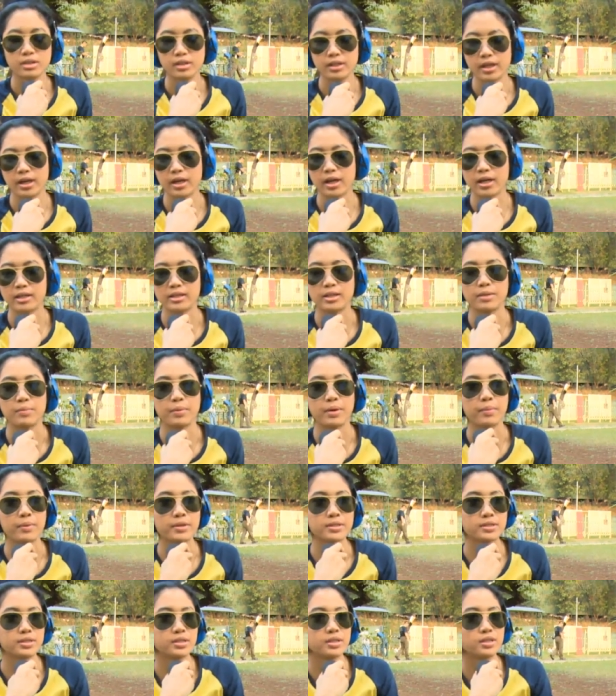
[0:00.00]
ya kata
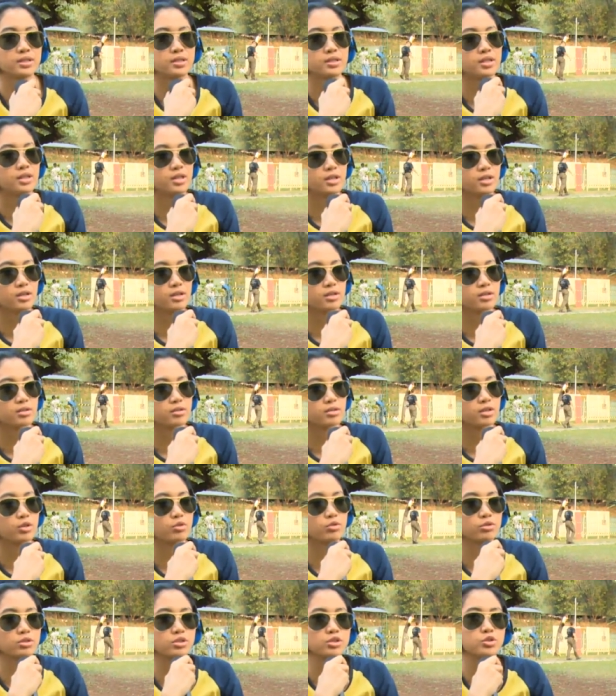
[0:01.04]
papa sih dia
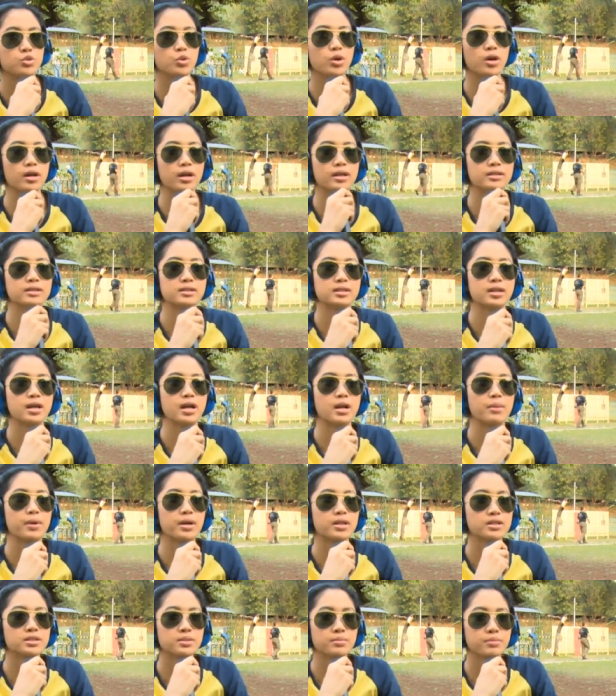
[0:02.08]
ikut kejuaraan segala
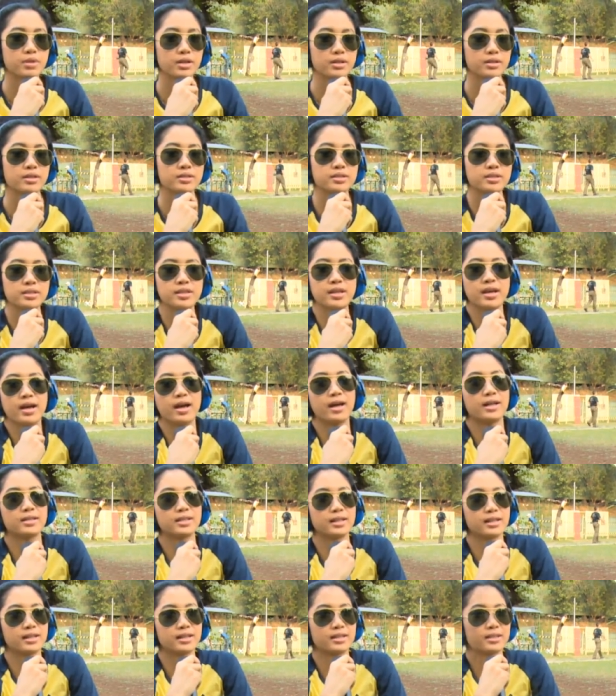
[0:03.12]
macam katanya sih dia
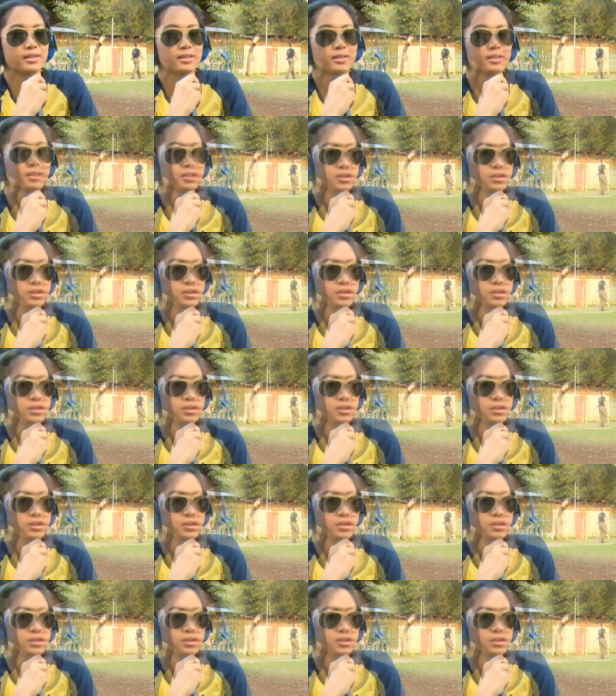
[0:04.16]
atlet